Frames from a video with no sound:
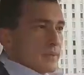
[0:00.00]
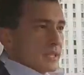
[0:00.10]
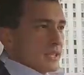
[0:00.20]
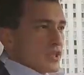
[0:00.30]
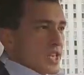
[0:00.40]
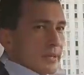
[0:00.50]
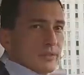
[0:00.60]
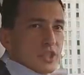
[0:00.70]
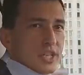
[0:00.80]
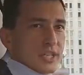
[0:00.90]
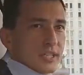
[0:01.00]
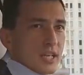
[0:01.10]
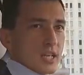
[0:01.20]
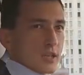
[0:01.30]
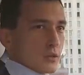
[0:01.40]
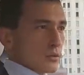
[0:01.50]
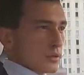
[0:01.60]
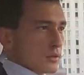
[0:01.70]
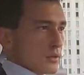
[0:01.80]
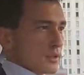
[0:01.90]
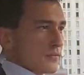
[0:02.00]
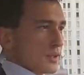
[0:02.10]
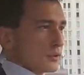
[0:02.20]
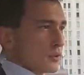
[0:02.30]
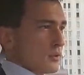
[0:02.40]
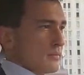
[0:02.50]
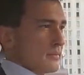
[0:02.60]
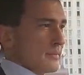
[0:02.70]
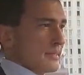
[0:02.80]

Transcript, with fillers: продолжаем движение на Rolls-Royce Phantom.